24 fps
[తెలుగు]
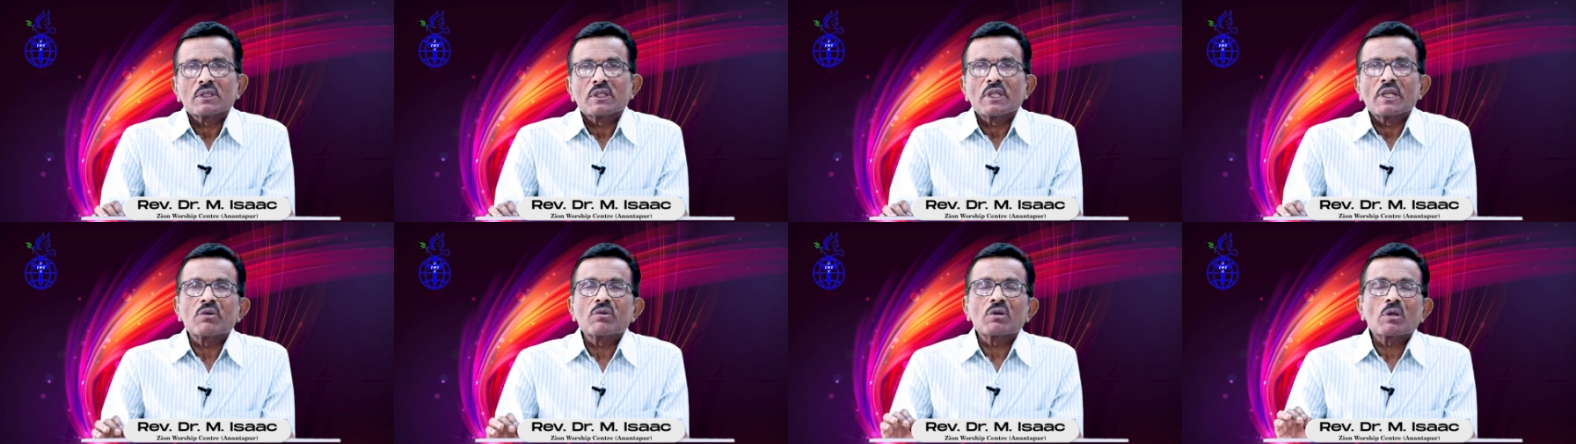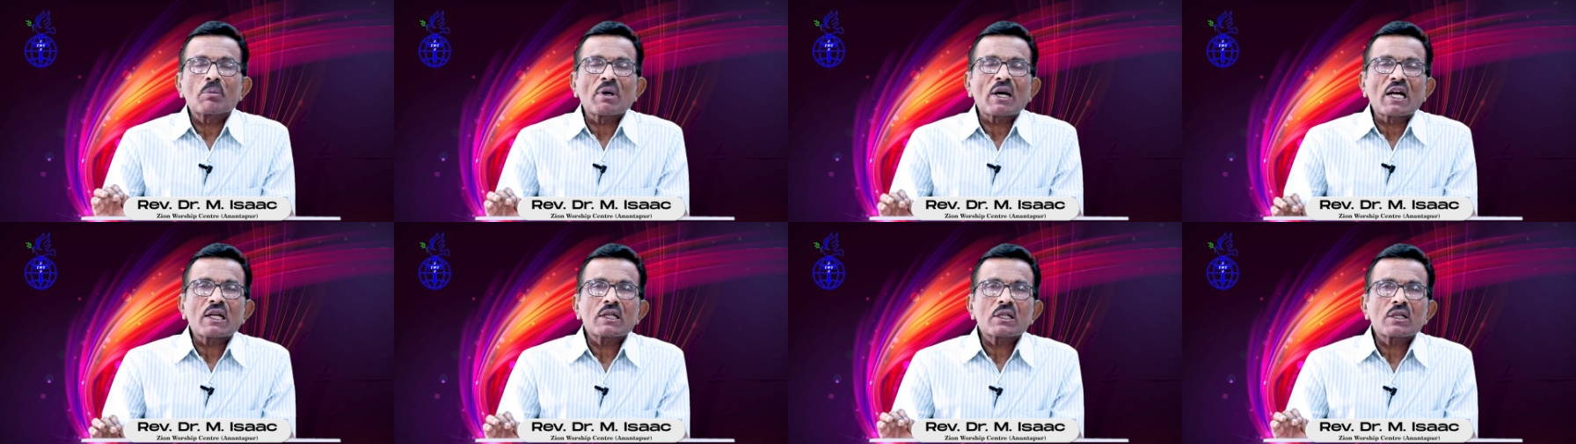దేవుని
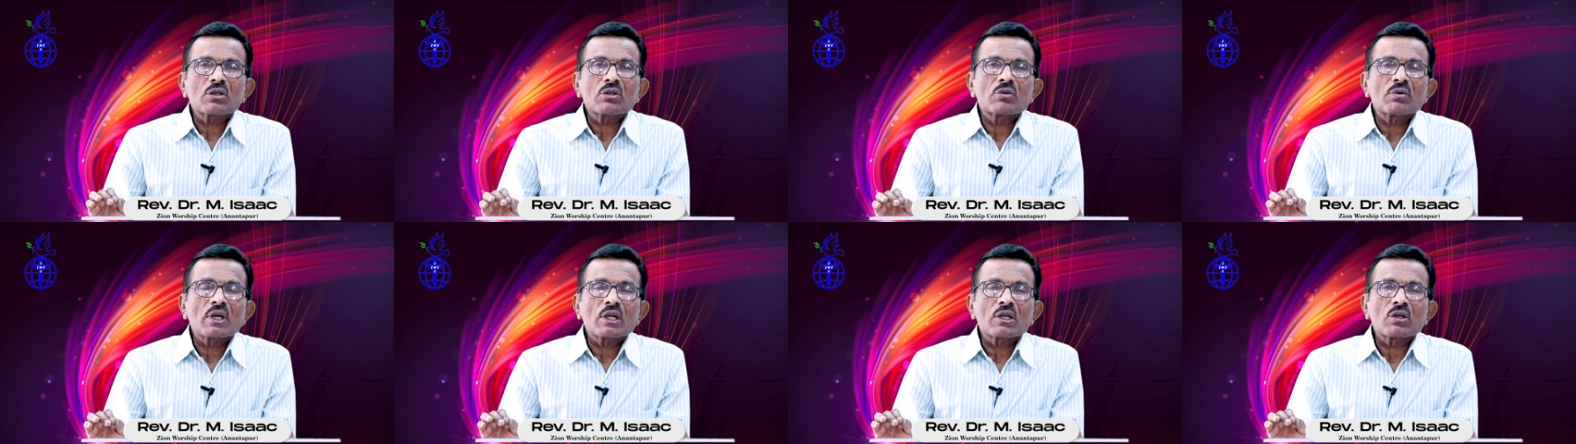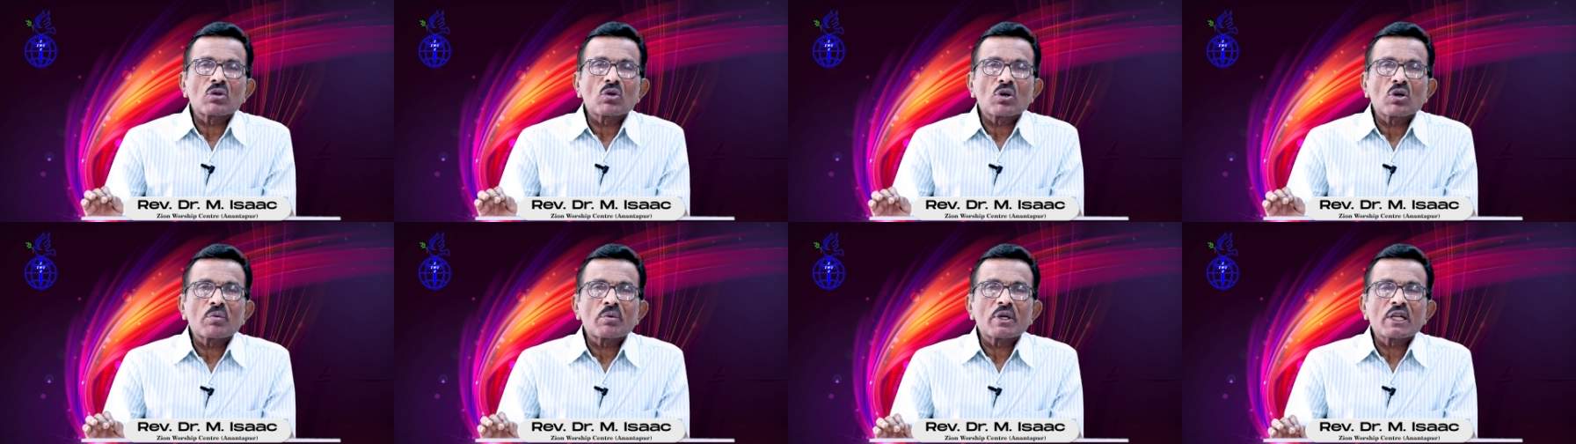మాటకు వారు
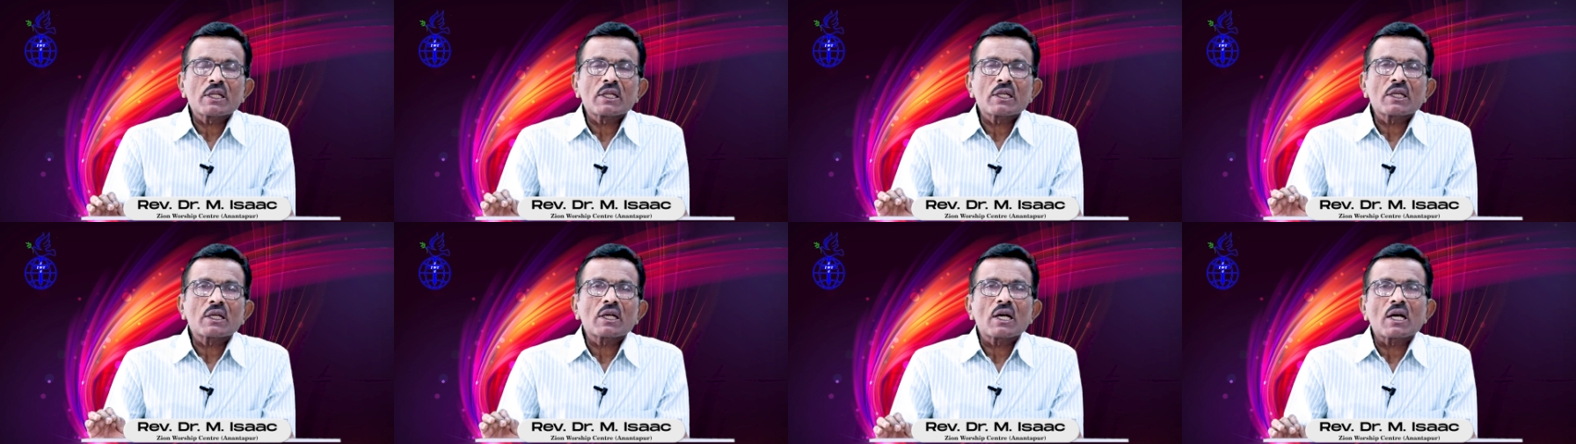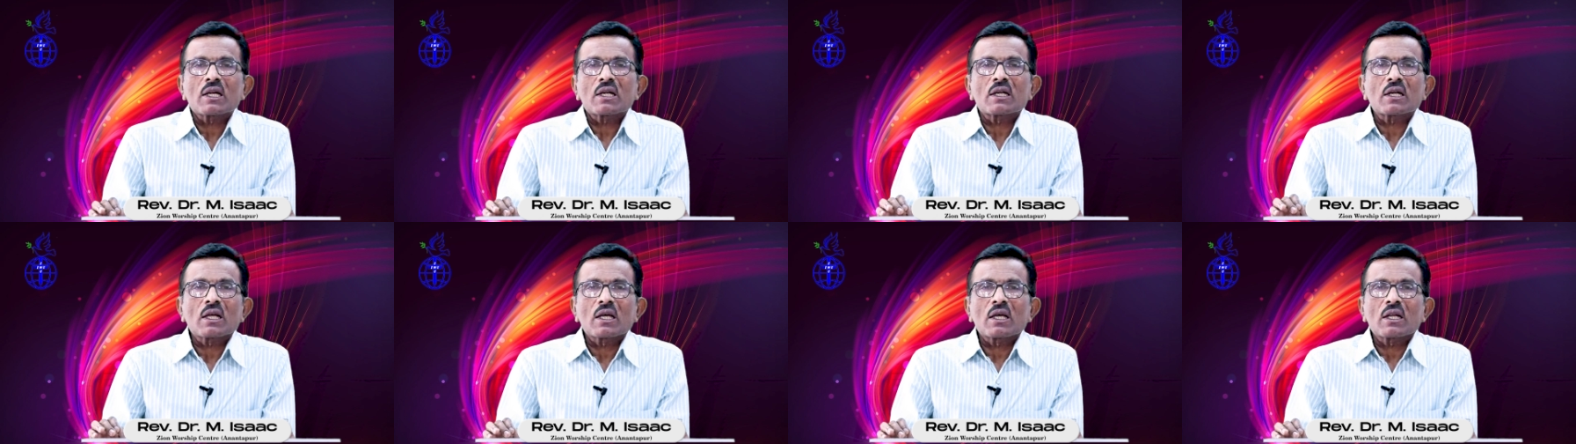లోబడని
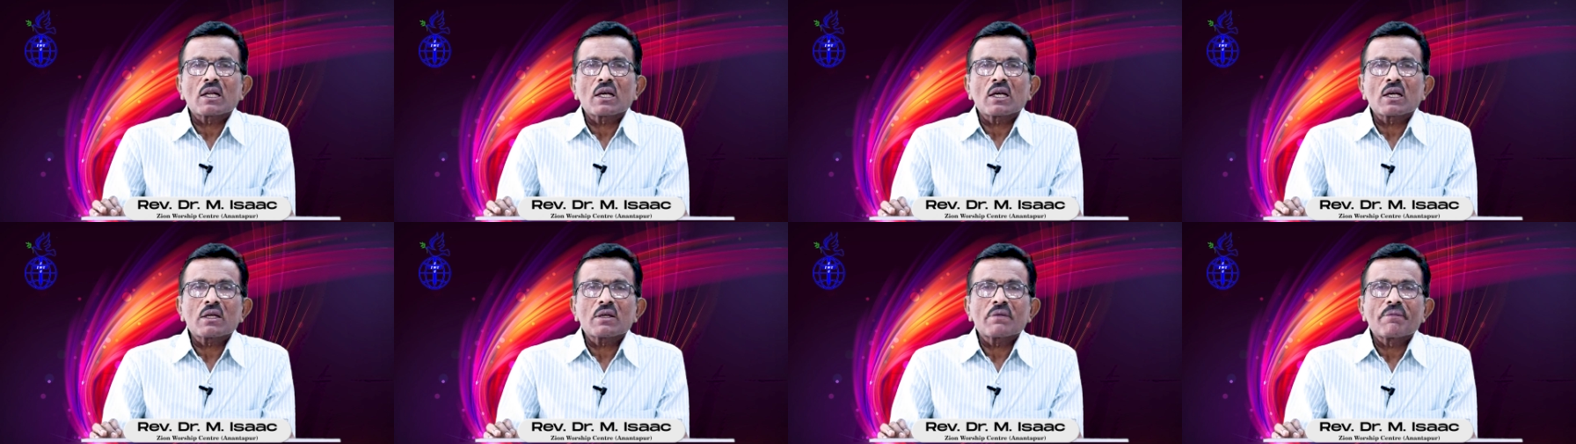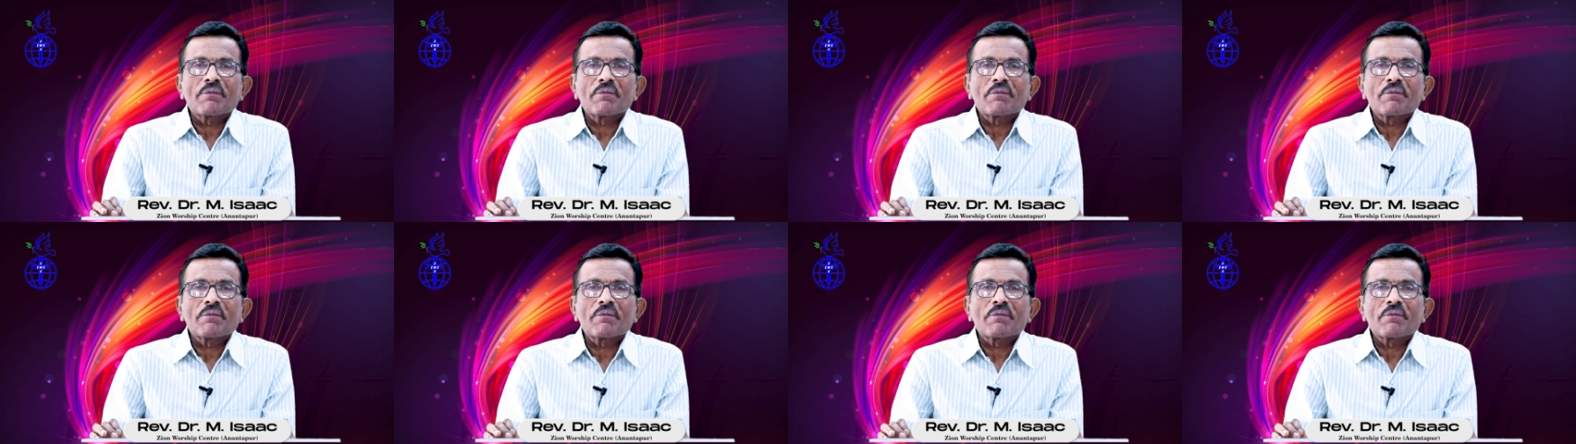కారణాన